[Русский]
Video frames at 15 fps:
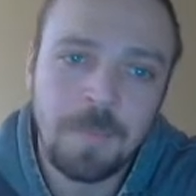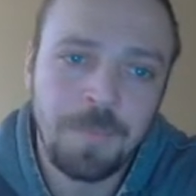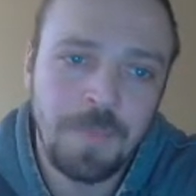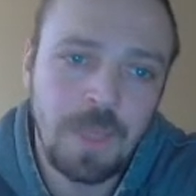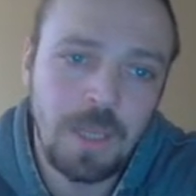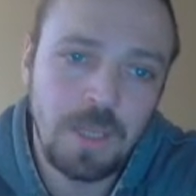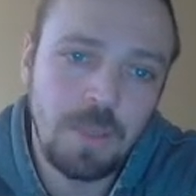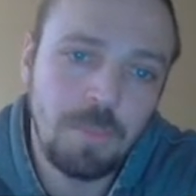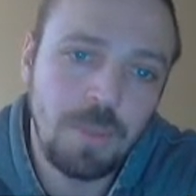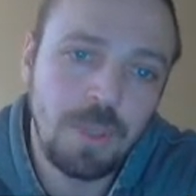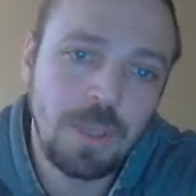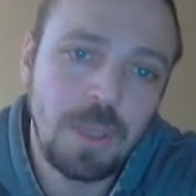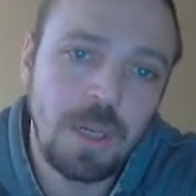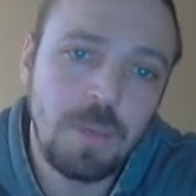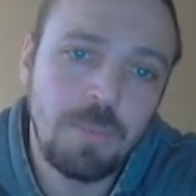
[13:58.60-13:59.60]
это
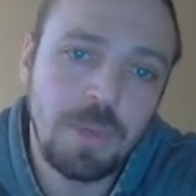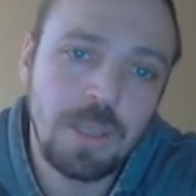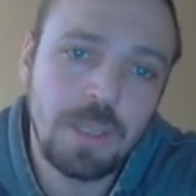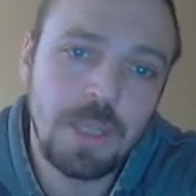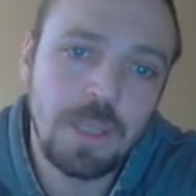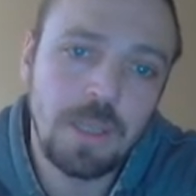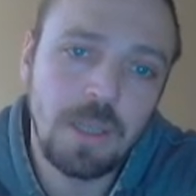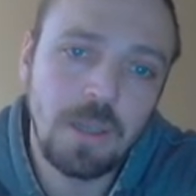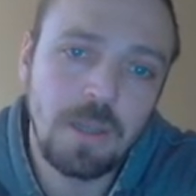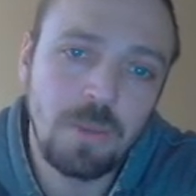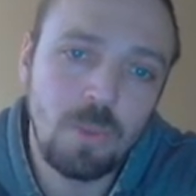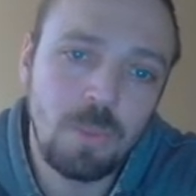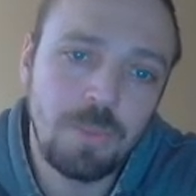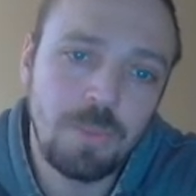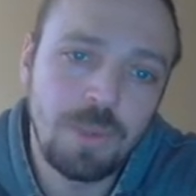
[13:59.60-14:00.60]
полтора процента
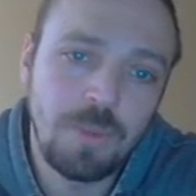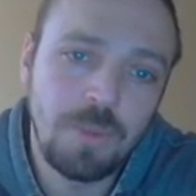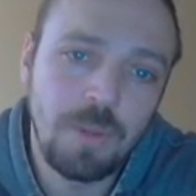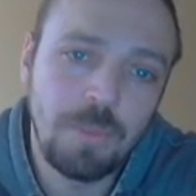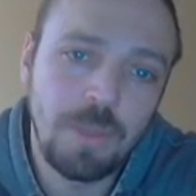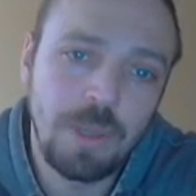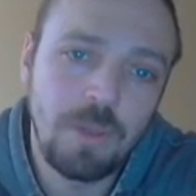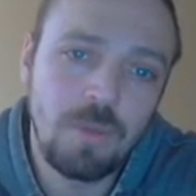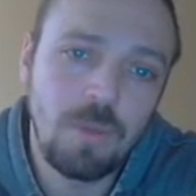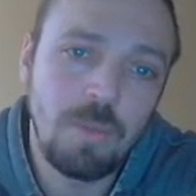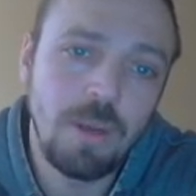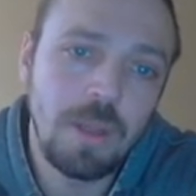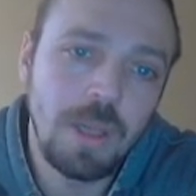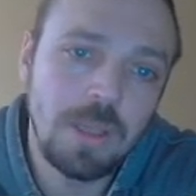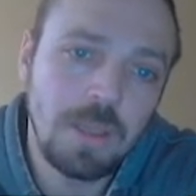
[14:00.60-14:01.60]
от общего моего
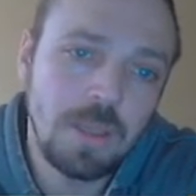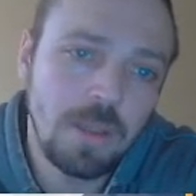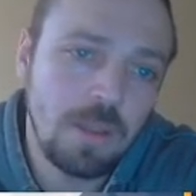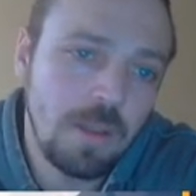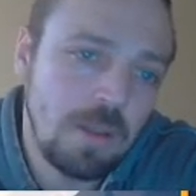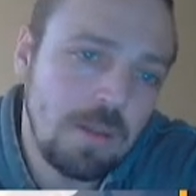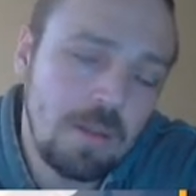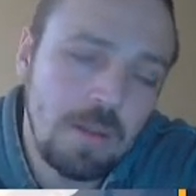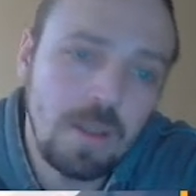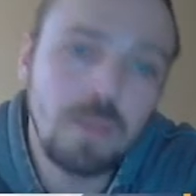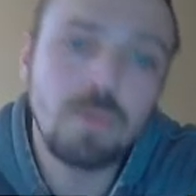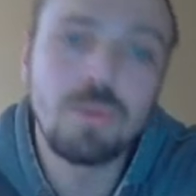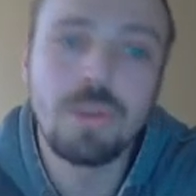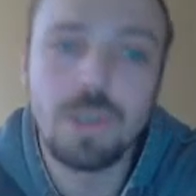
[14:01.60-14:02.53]
баланса, да, это лучше,